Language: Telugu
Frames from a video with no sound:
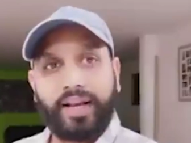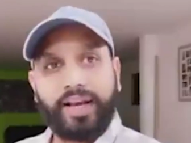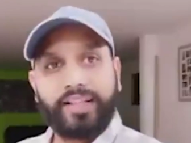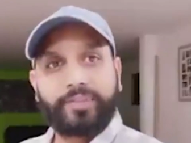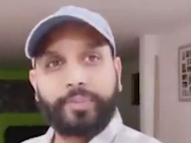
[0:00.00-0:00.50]
అన్న
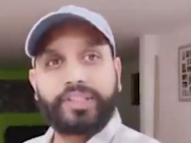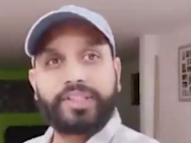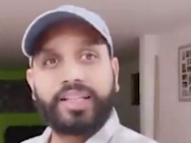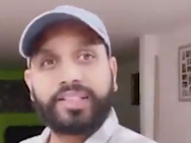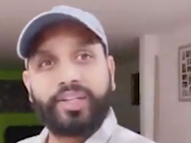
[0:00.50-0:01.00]
ఆంధ్రప్రదేశ్
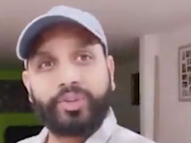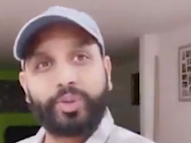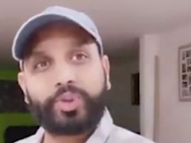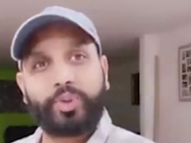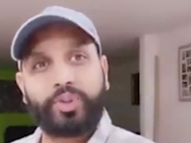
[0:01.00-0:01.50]
రాష్ట్రాన్ని
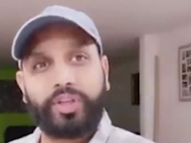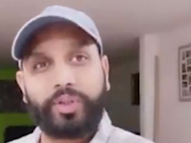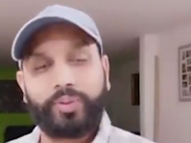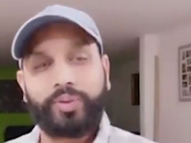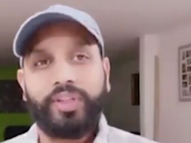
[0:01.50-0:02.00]
దోచుకుంటున్నాడు